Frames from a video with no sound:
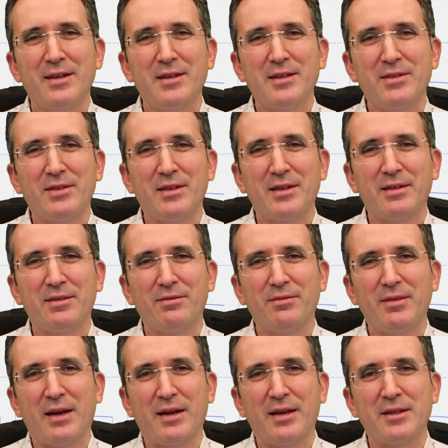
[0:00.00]
Şimdi
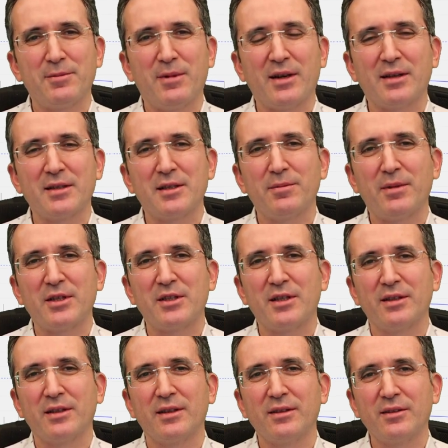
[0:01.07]
Merkez Bankası
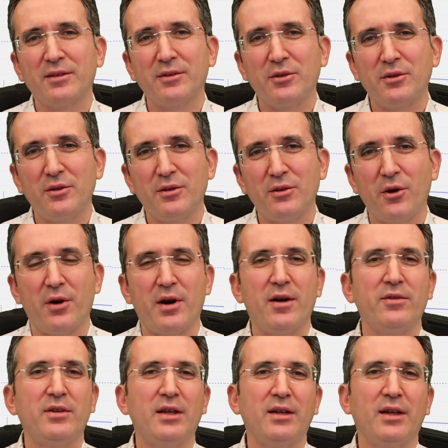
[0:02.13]
Başkanı'nın
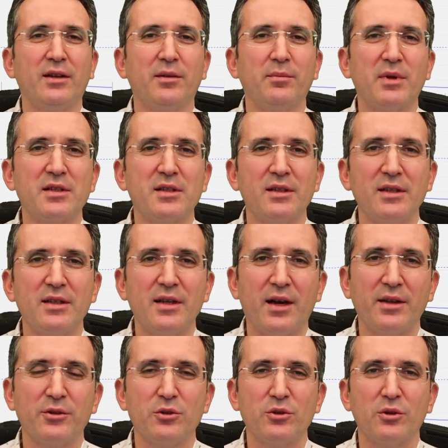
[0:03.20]
görevden alınmasının
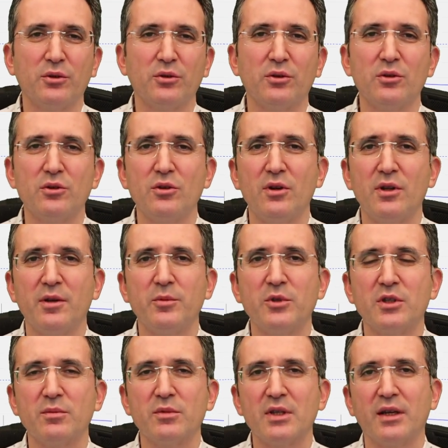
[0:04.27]
yanlış olduğunu
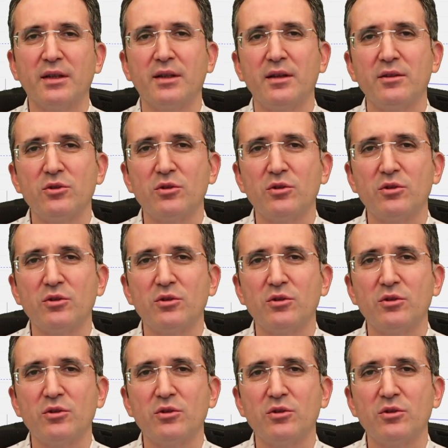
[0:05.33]
söylemiştim zaten.